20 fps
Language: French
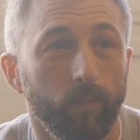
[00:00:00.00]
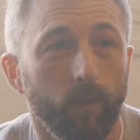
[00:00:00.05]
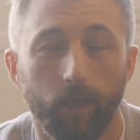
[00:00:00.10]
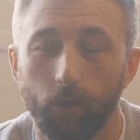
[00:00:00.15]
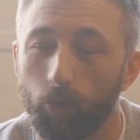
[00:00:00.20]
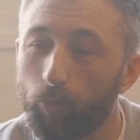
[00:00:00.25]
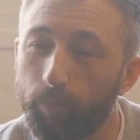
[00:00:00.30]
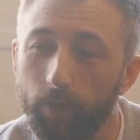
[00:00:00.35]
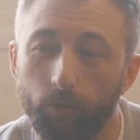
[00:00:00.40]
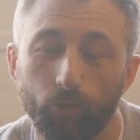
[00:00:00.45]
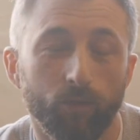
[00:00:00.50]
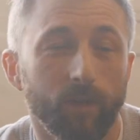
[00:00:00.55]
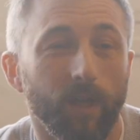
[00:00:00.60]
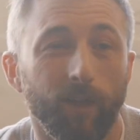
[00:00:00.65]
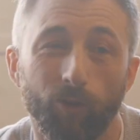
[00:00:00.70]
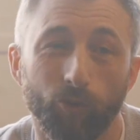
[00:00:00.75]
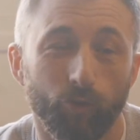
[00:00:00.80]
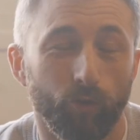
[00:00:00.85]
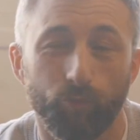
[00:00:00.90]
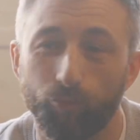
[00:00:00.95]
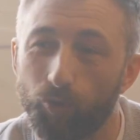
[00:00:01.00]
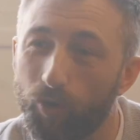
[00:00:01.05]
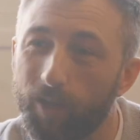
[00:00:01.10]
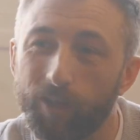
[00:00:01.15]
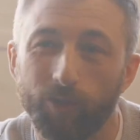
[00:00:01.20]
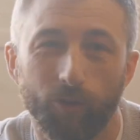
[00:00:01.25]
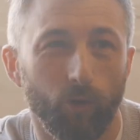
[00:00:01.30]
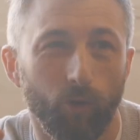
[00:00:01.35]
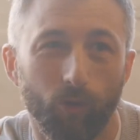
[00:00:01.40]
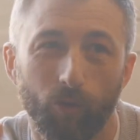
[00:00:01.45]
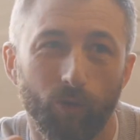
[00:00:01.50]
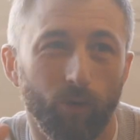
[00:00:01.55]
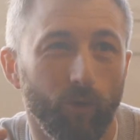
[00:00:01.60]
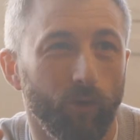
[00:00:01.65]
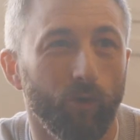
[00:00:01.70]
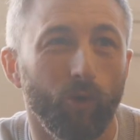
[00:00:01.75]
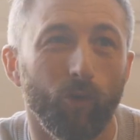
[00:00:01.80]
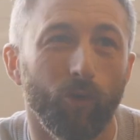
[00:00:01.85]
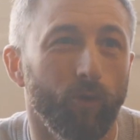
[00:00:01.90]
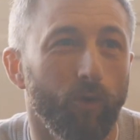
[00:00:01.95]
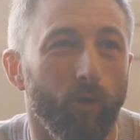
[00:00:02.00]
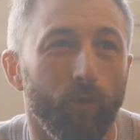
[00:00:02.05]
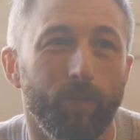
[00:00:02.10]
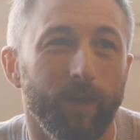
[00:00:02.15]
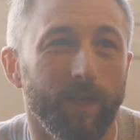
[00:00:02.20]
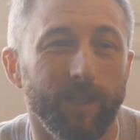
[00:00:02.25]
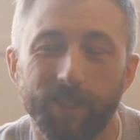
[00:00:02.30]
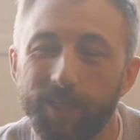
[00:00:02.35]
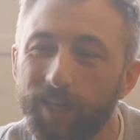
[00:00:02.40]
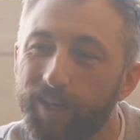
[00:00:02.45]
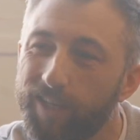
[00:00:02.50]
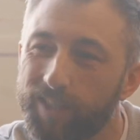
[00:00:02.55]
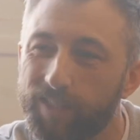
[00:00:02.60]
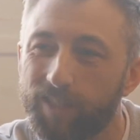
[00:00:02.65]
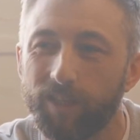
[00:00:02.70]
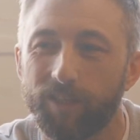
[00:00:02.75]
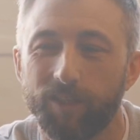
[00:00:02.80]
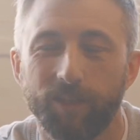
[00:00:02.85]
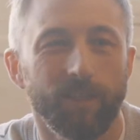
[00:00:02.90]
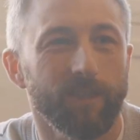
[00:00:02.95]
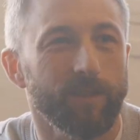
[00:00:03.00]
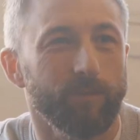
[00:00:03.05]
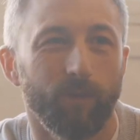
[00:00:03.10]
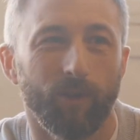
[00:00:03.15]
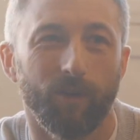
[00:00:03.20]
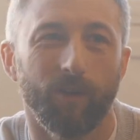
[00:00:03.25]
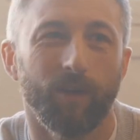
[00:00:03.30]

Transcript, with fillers: Et on met tout ça dans une boîte, le, plaisir, l'esthétisme,